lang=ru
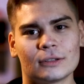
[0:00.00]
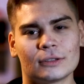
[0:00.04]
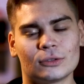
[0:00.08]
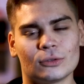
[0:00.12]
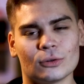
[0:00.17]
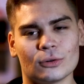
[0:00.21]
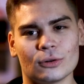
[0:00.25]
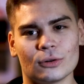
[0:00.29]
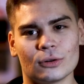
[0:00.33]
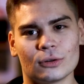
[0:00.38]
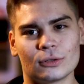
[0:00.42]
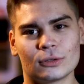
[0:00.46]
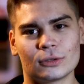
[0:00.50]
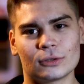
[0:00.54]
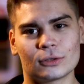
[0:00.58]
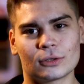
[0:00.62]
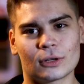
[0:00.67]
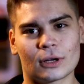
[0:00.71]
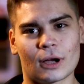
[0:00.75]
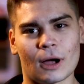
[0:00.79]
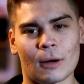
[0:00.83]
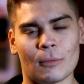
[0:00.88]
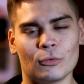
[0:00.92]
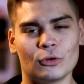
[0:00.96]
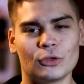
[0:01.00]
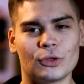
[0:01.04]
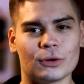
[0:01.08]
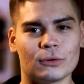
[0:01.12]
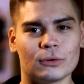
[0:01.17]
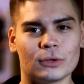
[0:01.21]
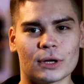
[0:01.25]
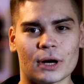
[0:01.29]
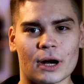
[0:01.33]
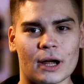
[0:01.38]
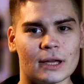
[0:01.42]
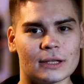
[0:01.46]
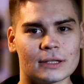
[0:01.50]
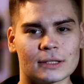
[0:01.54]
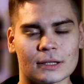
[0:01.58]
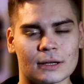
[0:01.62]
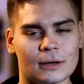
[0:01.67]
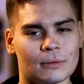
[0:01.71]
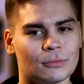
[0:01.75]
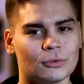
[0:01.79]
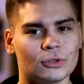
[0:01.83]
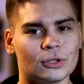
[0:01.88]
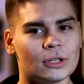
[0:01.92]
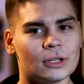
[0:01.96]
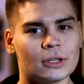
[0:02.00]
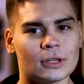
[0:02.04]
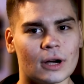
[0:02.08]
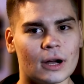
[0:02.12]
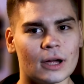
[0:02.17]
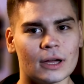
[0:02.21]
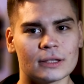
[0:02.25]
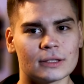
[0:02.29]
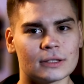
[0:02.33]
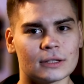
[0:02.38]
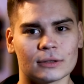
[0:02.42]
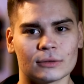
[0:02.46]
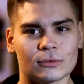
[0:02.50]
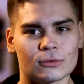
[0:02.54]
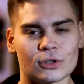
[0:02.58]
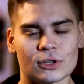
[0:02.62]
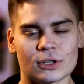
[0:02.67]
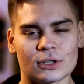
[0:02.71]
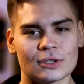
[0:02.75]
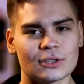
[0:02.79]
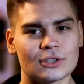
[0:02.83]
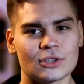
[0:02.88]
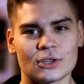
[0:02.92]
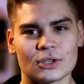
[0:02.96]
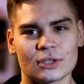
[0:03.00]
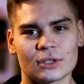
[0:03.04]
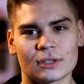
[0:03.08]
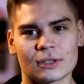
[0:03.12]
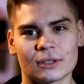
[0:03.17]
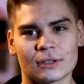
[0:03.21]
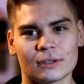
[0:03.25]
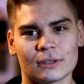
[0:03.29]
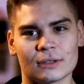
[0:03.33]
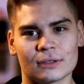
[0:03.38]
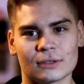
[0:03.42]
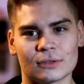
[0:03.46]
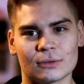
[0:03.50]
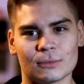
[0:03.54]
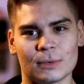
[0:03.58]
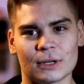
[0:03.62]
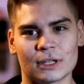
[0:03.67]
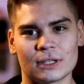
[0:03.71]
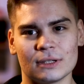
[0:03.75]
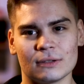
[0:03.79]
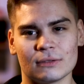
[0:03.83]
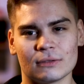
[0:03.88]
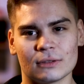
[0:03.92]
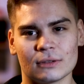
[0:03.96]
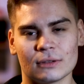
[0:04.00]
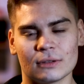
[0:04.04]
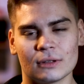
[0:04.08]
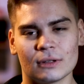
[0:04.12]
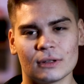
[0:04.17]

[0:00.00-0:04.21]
кто кому-то он нравится, кому-то не нравится, это уже чисто субъективно.